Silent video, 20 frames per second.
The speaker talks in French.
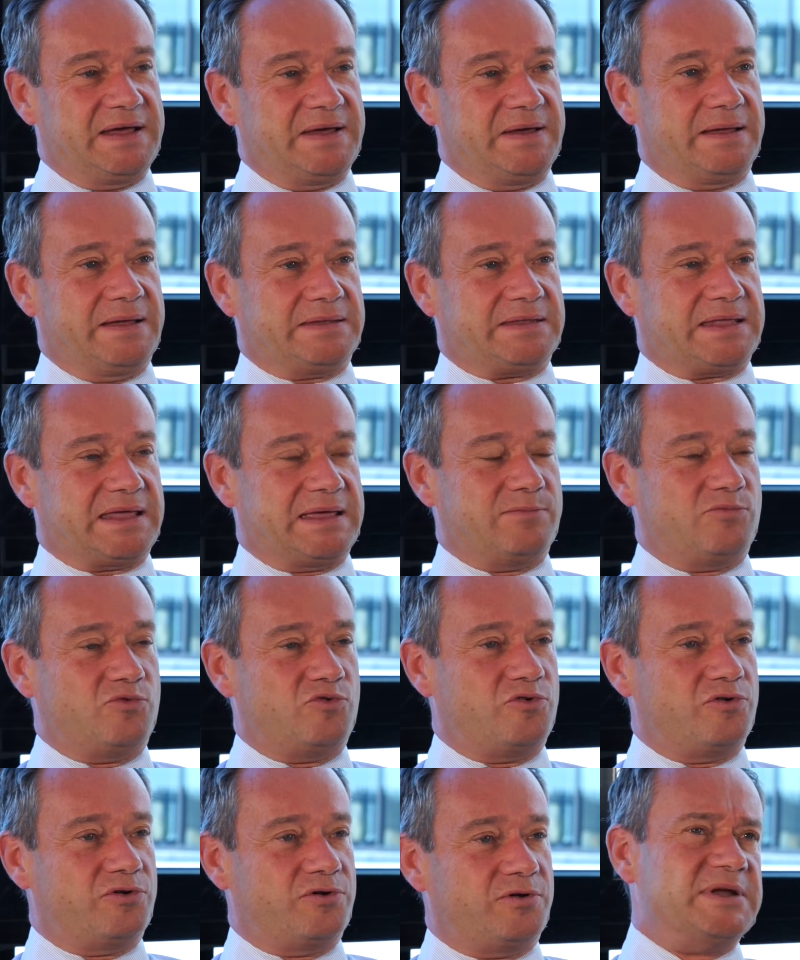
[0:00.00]
un très
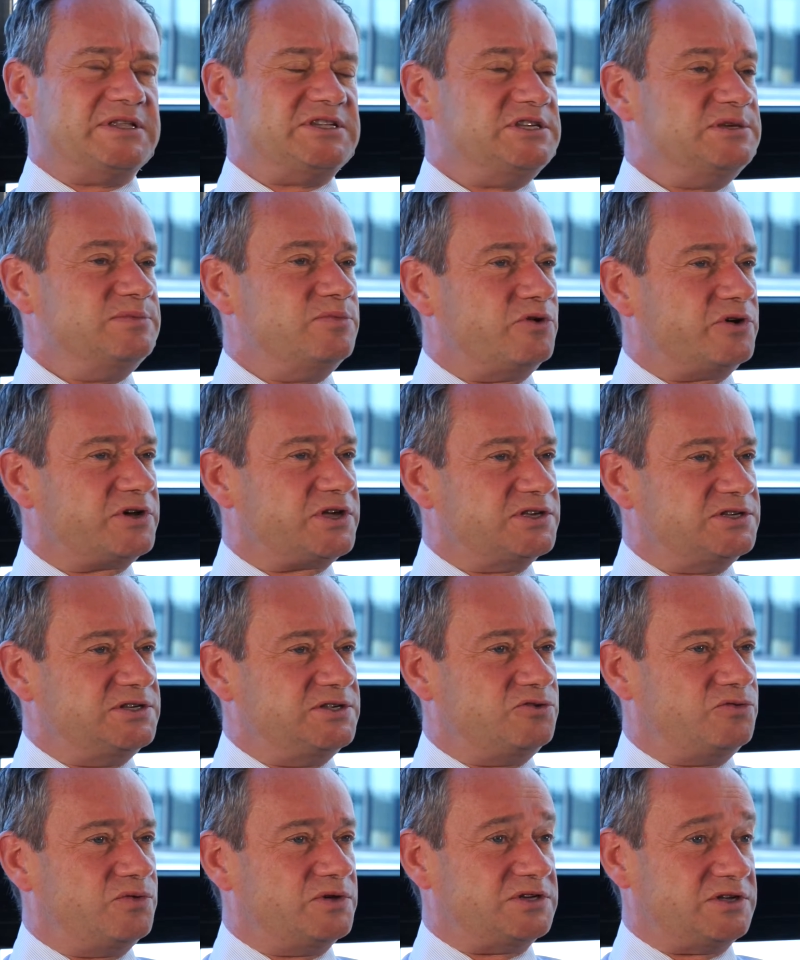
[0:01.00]
beau bâtiment qui est
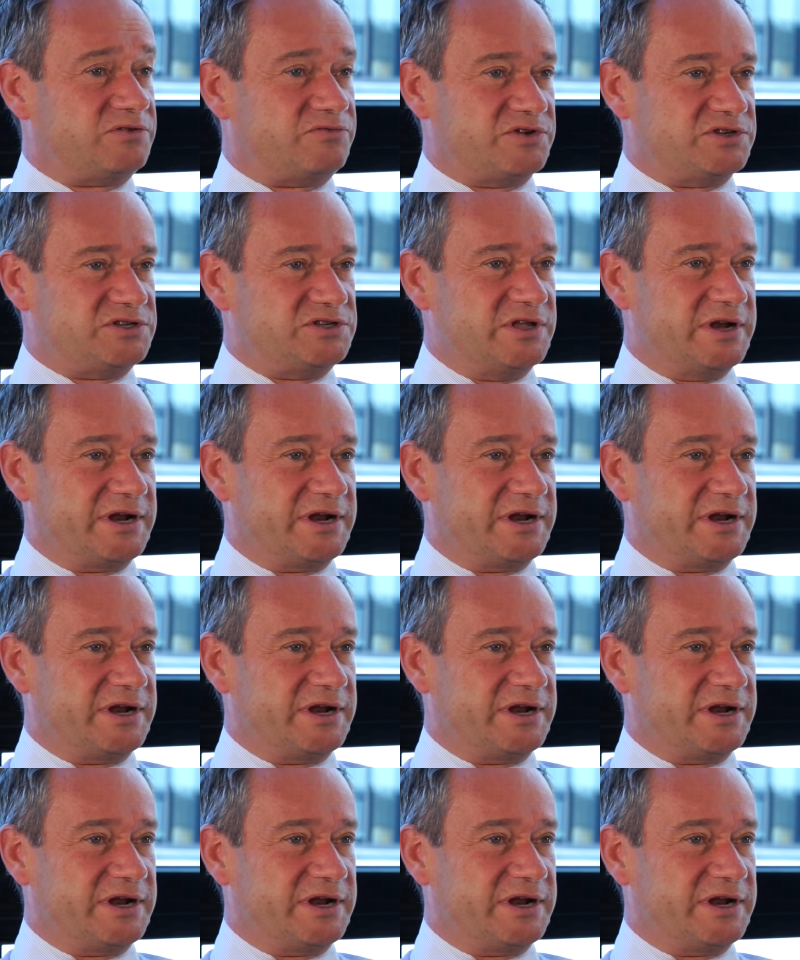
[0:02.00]
situé cette fois-ci